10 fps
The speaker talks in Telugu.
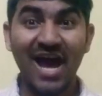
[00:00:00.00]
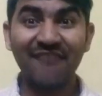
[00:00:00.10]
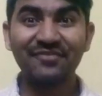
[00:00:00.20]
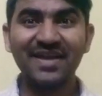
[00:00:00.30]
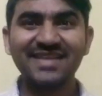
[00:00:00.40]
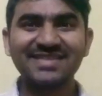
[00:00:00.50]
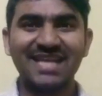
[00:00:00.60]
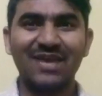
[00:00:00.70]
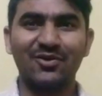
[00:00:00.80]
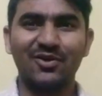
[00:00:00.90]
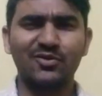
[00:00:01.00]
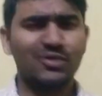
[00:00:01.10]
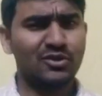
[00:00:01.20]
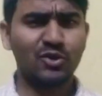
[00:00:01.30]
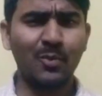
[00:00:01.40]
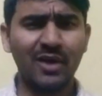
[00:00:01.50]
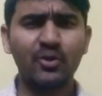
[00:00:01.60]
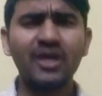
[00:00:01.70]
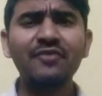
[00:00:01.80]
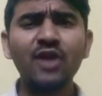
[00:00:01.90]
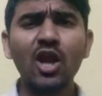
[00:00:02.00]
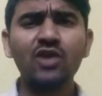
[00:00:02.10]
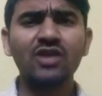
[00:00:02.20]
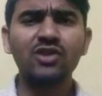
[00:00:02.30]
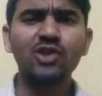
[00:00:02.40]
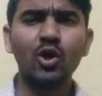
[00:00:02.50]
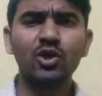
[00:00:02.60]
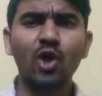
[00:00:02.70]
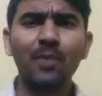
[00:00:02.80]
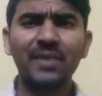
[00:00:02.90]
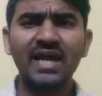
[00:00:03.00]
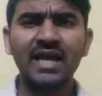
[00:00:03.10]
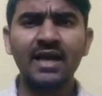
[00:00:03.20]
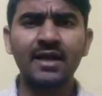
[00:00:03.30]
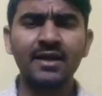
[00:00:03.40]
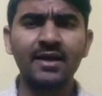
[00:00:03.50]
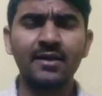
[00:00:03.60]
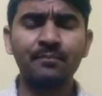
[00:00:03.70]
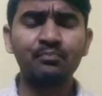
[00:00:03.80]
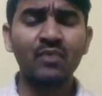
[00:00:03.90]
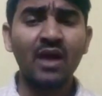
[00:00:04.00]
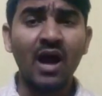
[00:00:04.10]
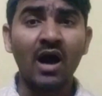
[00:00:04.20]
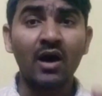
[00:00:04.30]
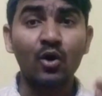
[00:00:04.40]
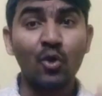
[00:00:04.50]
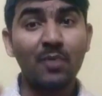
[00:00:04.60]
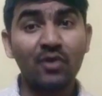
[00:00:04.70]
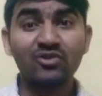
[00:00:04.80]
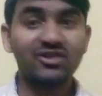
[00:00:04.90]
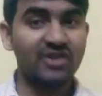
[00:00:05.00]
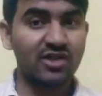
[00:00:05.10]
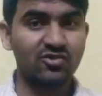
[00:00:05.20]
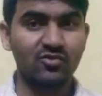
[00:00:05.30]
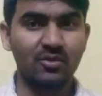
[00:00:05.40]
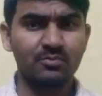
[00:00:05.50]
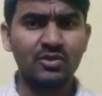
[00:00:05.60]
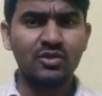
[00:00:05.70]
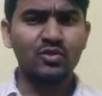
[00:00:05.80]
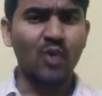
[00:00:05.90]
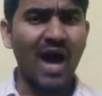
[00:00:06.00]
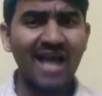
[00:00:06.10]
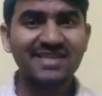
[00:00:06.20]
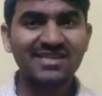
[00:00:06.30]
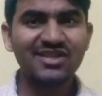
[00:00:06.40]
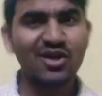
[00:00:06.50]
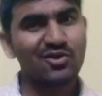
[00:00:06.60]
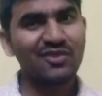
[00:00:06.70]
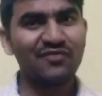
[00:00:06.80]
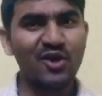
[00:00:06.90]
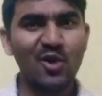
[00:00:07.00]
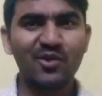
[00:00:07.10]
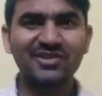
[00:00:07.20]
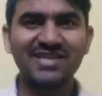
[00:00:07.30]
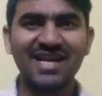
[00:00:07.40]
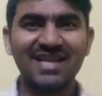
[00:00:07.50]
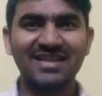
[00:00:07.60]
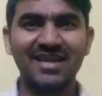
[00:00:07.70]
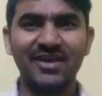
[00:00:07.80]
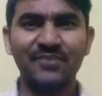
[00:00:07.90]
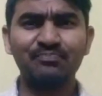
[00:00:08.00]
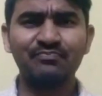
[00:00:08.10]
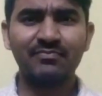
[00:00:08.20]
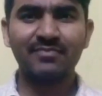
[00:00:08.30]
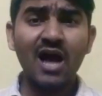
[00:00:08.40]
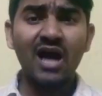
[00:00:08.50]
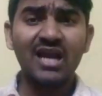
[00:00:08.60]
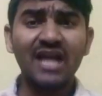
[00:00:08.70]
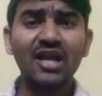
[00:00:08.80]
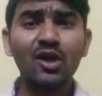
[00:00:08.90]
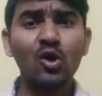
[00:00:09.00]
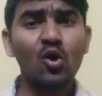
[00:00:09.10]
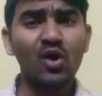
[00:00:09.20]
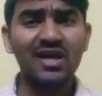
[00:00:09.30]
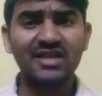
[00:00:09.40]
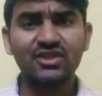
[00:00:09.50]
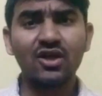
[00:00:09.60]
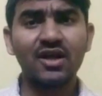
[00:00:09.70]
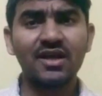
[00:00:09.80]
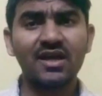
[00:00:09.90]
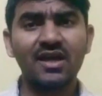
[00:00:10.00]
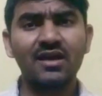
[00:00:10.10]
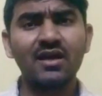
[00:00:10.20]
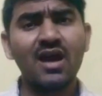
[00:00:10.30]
హాయ్ ఫ్రెండ్స్ ఎలా ఉన్నారు సో మనం ఈ వీడియోలో తెలుసుకోవే టాపిక్ ఏంటంటే కోపం గురించి తెలుసుకుందాం సో ఆలస్యం చేయకుండా వీడియోలోకి వచ్చినట్లయితే లండన్ లో ఒక రెస్టారెంట్ కి